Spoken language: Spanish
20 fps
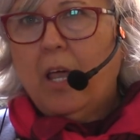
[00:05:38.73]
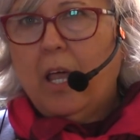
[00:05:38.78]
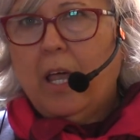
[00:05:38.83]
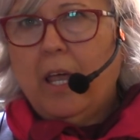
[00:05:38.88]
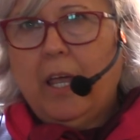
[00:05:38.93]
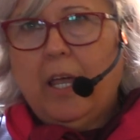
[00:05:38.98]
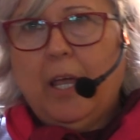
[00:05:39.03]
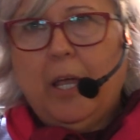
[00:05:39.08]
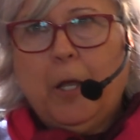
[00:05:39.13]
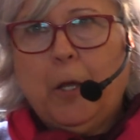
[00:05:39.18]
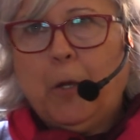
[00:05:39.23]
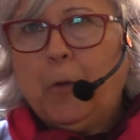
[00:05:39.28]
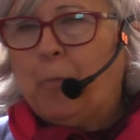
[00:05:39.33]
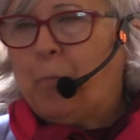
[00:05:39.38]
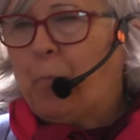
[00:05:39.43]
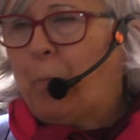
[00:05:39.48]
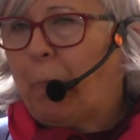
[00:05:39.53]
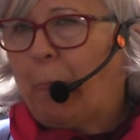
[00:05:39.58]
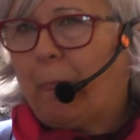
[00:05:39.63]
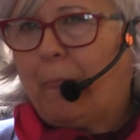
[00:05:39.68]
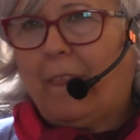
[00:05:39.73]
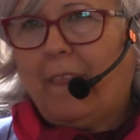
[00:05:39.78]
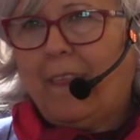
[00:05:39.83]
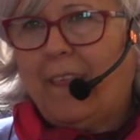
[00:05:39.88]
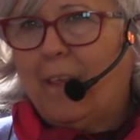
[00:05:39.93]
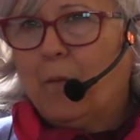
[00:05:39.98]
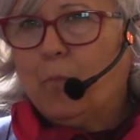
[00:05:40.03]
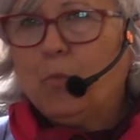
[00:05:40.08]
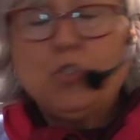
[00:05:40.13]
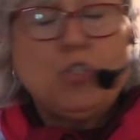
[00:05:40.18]
Em,
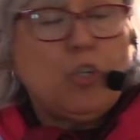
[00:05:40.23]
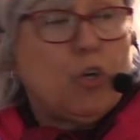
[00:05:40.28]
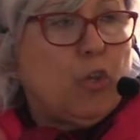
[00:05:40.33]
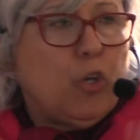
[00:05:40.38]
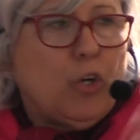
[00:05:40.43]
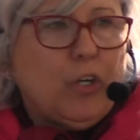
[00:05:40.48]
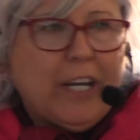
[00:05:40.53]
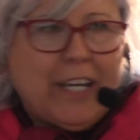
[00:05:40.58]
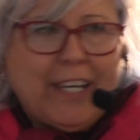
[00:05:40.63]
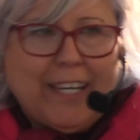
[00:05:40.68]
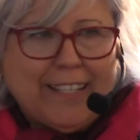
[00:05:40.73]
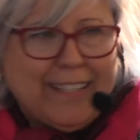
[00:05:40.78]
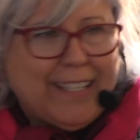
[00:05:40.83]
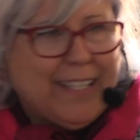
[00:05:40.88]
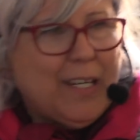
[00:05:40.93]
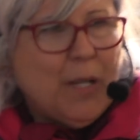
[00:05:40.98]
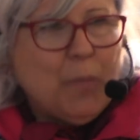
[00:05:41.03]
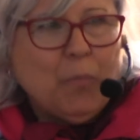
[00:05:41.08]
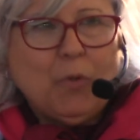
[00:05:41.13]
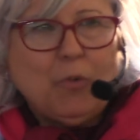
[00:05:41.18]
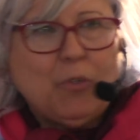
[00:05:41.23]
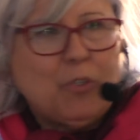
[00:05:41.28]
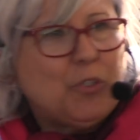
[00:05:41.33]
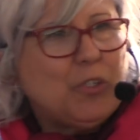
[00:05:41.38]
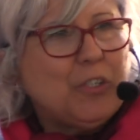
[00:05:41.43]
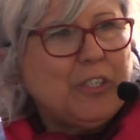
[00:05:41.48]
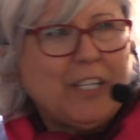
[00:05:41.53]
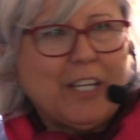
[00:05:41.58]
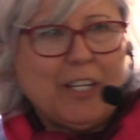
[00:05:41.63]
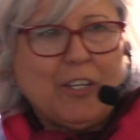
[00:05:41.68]
muchos dones que tenemos en
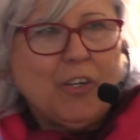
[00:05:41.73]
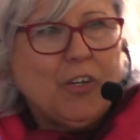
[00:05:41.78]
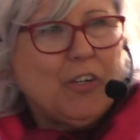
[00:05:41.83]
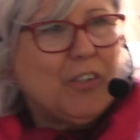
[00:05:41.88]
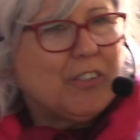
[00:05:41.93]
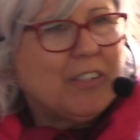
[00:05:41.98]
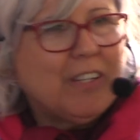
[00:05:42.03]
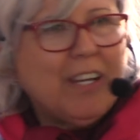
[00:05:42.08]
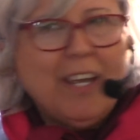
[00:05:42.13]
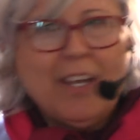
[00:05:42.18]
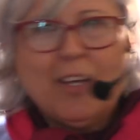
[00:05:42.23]
nuestro interior,